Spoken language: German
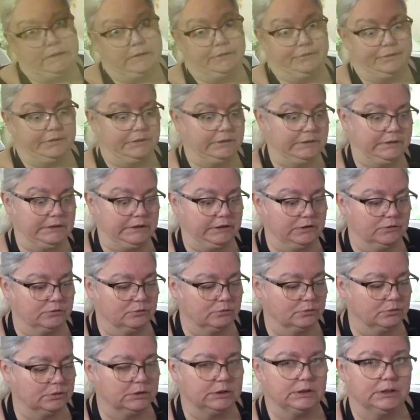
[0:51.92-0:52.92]
einfach nicht so
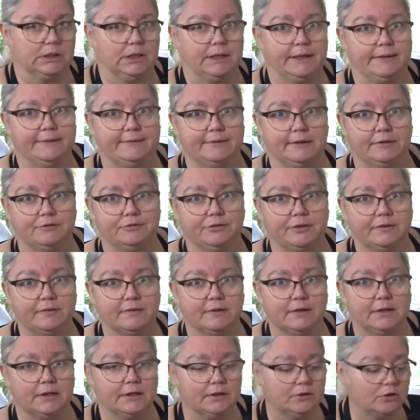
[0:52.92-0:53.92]
gut ja, heiß anfassen
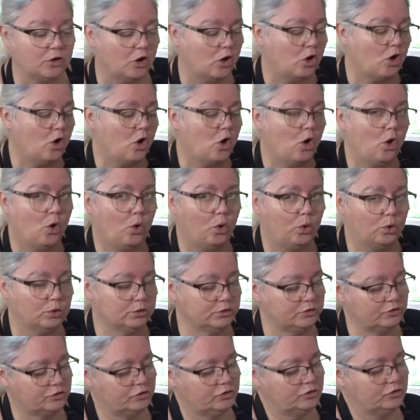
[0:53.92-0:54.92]
kann.
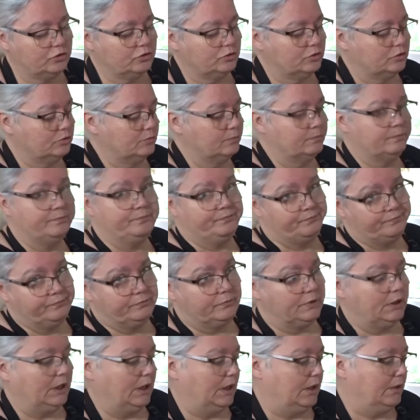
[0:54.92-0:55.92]
Und ähm,
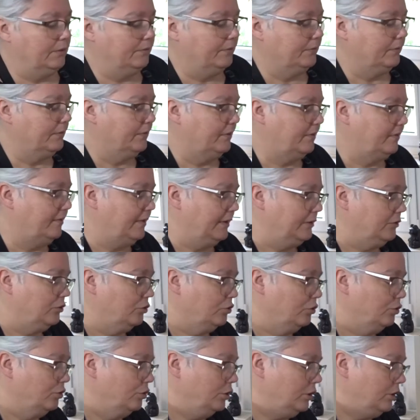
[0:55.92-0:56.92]
ja,
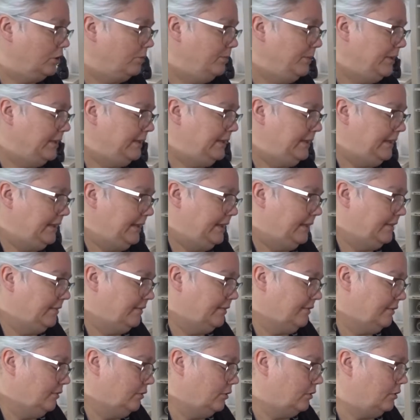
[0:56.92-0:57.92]
zerdrück mir die
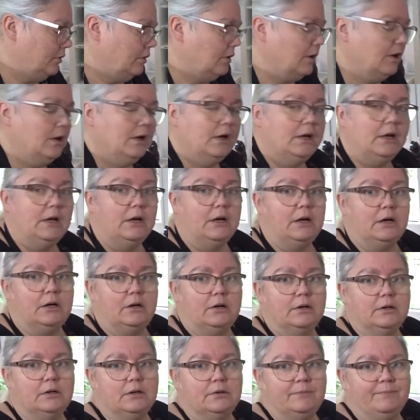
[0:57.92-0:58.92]
jetzt noch,
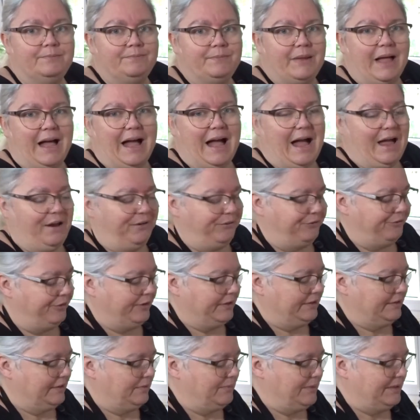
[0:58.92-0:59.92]
ähm,
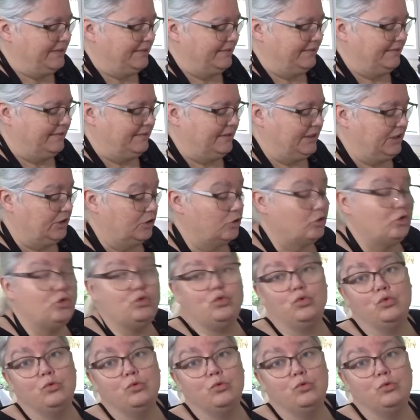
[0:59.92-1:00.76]
einfach damit es nicht zu